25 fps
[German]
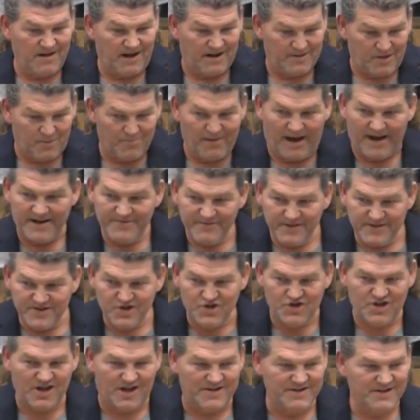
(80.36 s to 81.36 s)
also mein
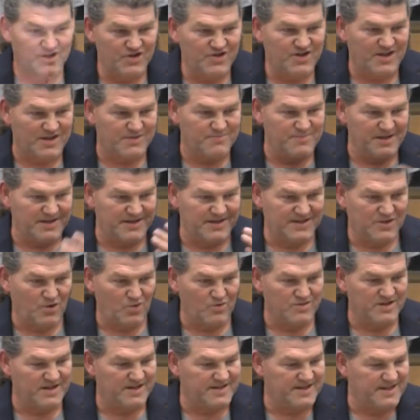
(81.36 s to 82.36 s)
Wissensstand ist, dass wir das
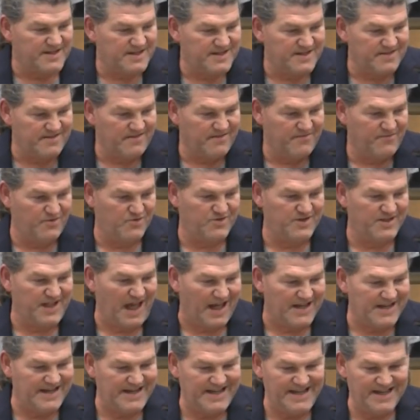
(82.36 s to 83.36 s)
Grundgesetz von den
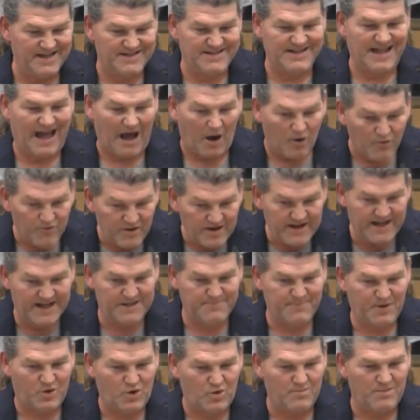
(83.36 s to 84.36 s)
Alliierten
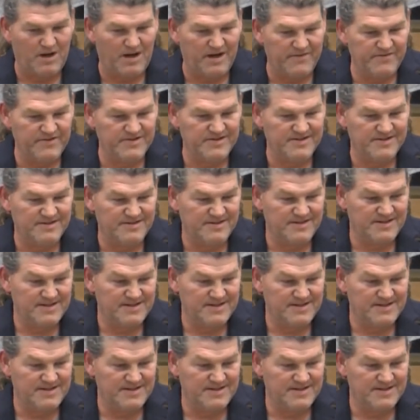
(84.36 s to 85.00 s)
auferlegt bekommen haben,